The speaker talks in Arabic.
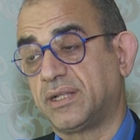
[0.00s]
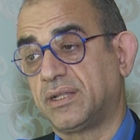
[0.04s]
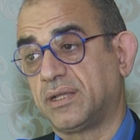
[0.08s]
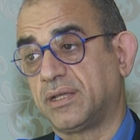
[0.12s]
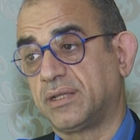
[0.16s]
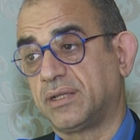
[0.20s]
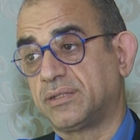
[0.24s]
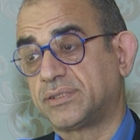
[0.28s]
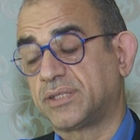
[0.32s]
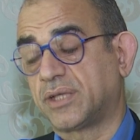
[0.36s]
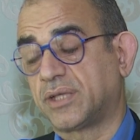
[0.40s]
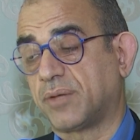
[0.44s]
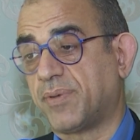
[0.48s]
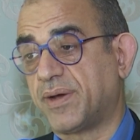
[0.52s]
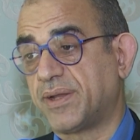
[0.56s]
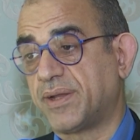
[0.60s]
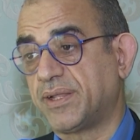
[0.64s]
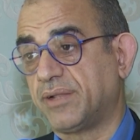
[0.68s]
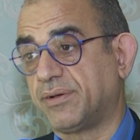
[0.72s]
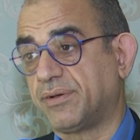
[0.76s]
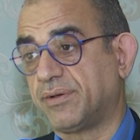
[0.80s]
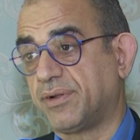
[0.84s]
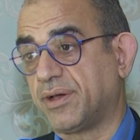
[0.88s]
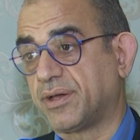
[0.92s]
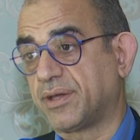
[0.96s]

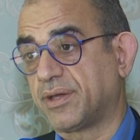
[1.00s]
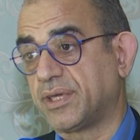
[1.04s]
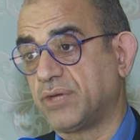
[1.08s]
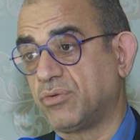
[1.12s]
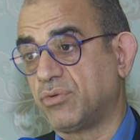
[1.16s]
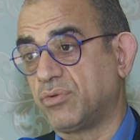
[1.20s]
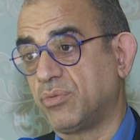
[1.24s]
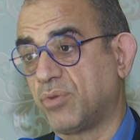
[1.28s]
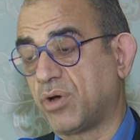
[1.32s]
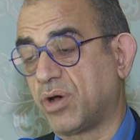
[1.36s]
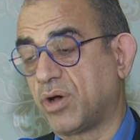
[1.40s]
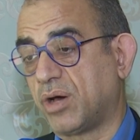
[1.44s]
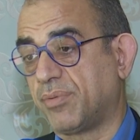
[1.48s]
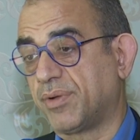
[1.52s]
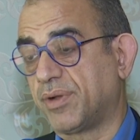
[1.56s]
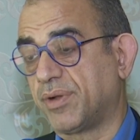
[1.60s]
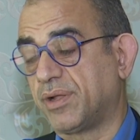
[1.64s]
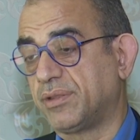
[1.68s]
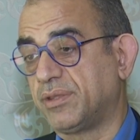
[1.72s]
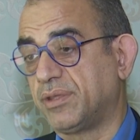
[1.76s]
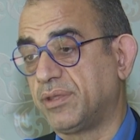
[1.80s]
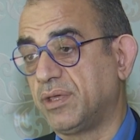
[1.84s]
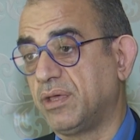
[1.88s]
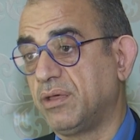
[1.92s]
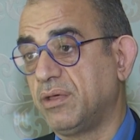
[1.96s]
الاستخبارية العراقية
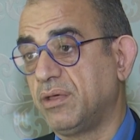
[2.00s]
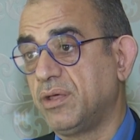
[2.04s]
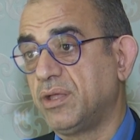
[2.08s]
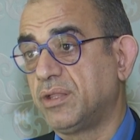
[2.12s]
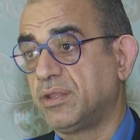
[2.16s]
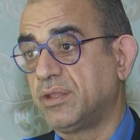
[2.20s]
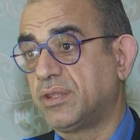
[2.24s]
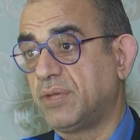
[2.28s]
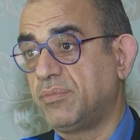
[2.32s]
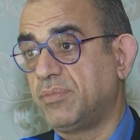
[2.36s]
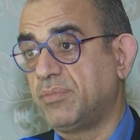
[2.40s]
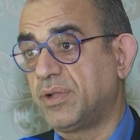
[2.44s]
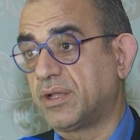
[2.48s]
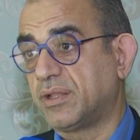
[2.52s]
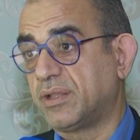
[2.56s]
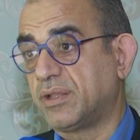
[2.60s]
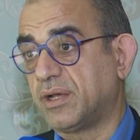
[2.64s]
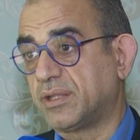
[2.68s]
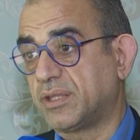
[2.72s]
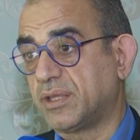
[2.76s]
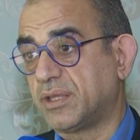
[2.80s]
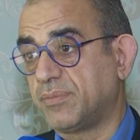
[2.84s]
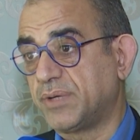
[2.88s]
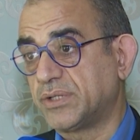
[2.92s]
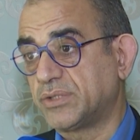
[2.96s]
والمخابراتية تملك
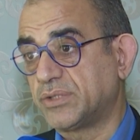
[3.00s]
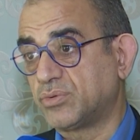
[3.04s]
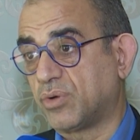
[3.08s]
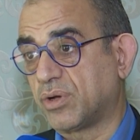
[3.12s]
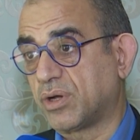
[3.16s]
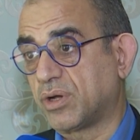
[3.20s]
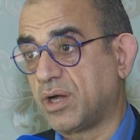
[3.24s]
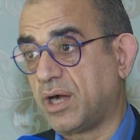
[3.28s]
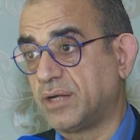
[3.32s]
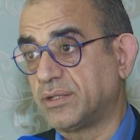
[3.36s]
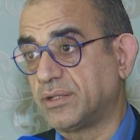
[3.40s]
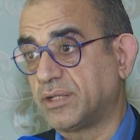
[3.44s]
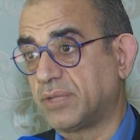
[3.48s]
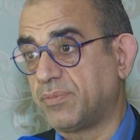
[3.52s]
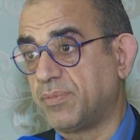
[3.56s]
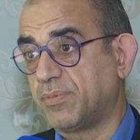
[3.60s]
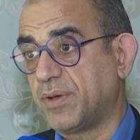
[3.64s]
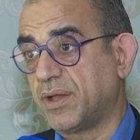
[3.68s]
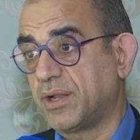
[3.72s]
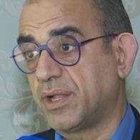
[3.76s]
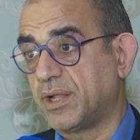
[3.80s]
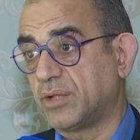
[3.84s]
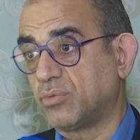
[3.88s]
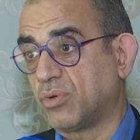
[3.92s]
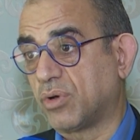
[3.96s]
داتابيس وقاعدة
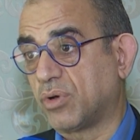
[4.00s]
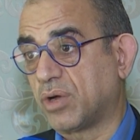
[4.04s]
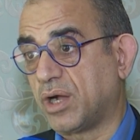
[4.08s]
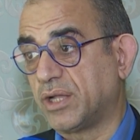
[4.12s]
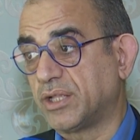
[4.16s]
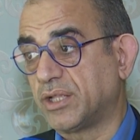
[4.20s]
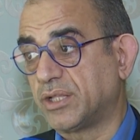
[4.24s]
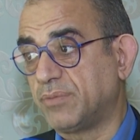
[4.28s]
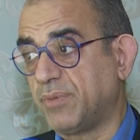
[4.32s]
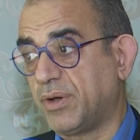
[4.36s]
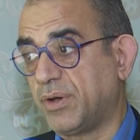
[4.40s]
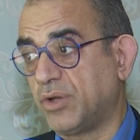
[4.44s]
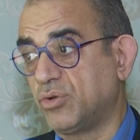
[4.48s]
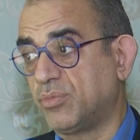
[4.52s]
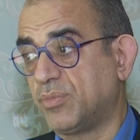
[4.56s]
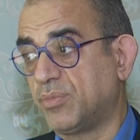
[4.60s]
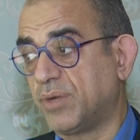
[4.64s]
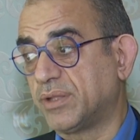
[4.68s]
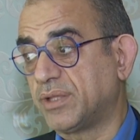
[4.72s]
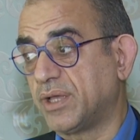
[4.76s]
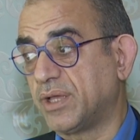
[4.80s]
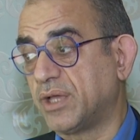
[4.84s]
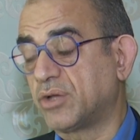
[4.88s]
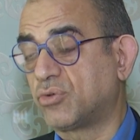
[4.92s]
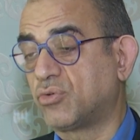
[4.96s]
بيانات وقاعدة
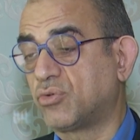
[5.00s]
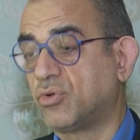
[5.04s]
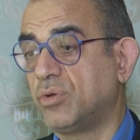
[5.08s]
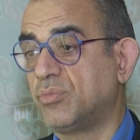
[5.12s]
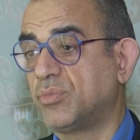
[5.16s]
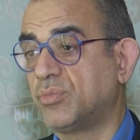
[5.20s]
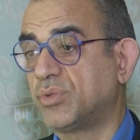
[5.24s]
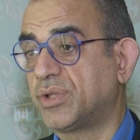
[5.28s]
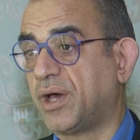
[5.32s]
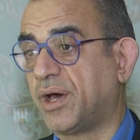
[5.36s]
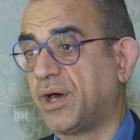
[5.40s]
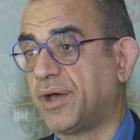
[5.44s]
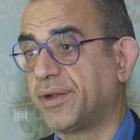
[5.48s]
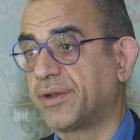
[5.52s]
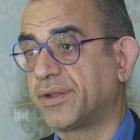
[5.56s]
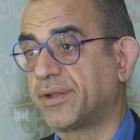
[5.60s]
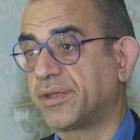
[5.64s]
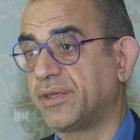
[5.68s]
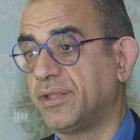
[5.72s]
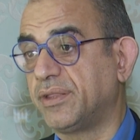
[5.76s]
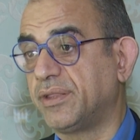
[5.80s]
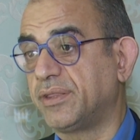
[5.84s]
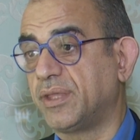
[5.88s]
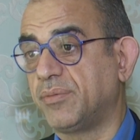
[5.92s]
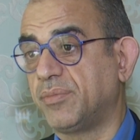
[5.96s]
معلومات عن كل
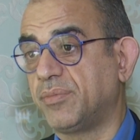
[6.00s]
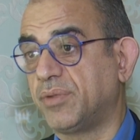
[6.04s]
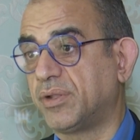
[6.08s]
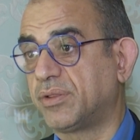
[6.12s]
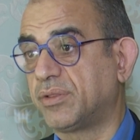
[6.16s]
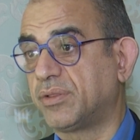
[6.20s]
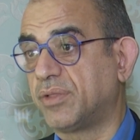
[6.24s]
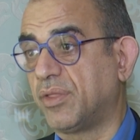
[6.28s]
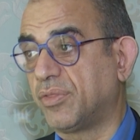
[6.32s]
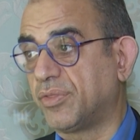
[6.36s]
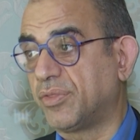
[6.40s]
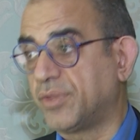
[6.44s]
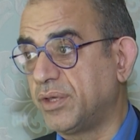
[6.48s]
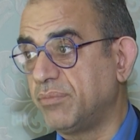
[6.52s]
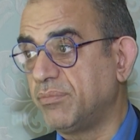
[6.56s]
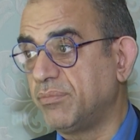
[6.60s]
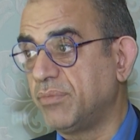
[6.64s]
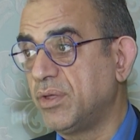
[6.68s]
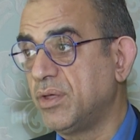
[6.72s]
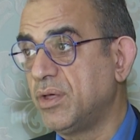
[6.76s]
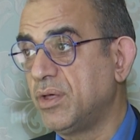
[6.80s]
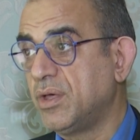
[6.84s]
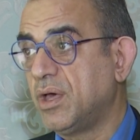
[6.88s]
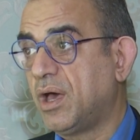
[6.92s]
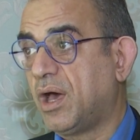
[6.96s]
متحرك ينتمي للتنظيم
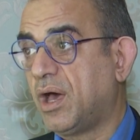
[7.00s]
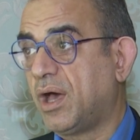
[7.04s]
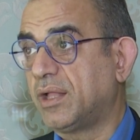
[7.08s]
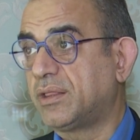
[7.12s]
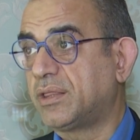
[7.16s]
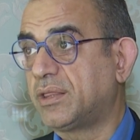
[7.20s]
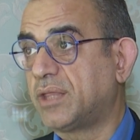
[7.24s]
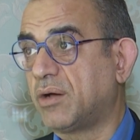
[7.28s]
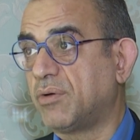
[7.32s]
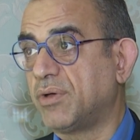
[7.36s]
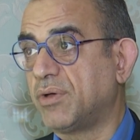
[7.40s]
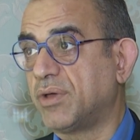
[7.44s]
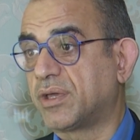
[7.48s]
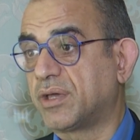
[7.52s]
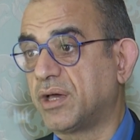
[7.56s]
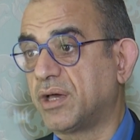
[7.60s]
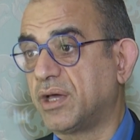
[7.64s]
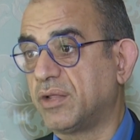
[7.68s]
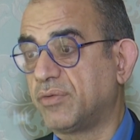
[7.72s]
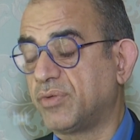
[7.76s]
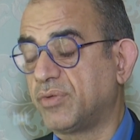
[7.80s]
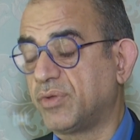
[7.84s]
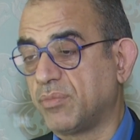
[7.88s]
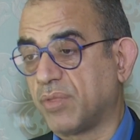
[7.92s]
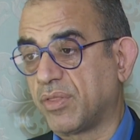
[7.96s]
حتى وإن
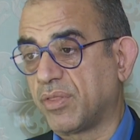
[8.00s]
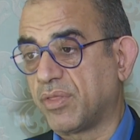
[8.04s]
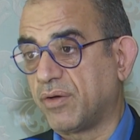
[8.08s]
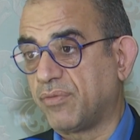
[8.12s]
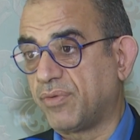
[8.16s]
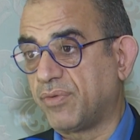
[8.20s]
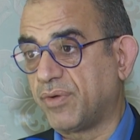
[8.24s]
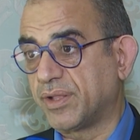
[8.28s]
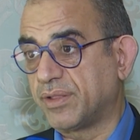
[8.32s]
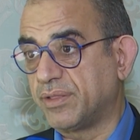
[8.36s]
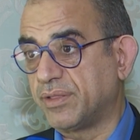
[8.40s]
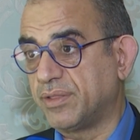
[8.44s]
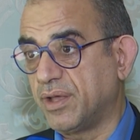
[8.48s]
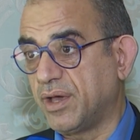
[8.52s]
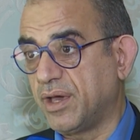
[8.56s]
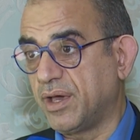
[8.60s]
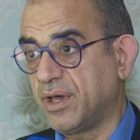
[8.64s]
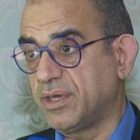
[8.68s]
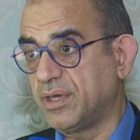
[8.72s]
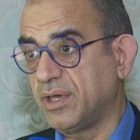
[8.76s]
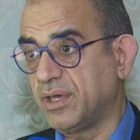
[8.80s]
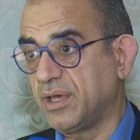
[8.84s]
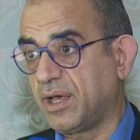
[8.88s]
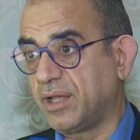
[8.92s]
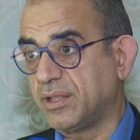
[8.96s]
كان في مضافات
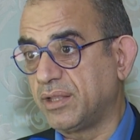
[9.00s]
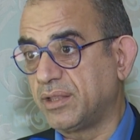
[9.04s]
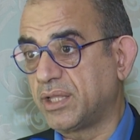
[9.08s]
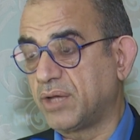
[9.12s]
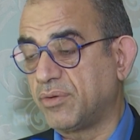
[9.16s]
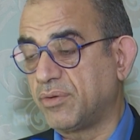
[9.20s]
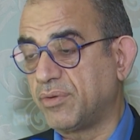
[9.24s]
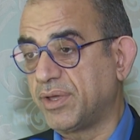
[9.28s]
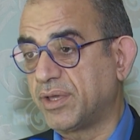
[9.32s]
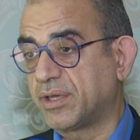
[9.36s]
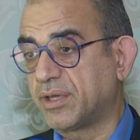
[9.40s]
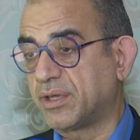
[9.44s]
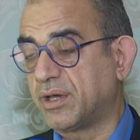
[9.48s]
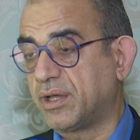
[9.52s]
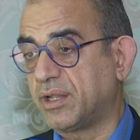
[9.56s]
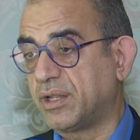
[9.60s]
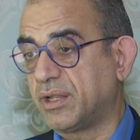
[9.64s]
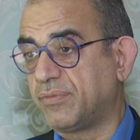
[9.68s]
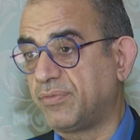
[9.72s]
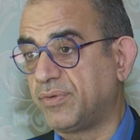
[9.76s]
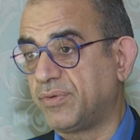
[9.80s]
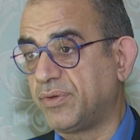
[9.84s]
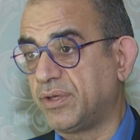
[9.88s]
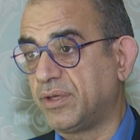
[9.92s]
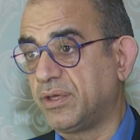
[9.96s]
نائية حتى وإن
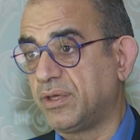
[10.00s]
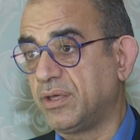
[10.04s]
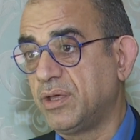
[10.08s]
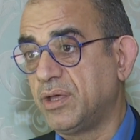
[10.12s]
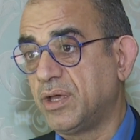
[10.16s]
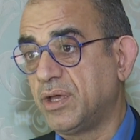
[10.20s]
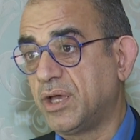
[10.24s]
كان في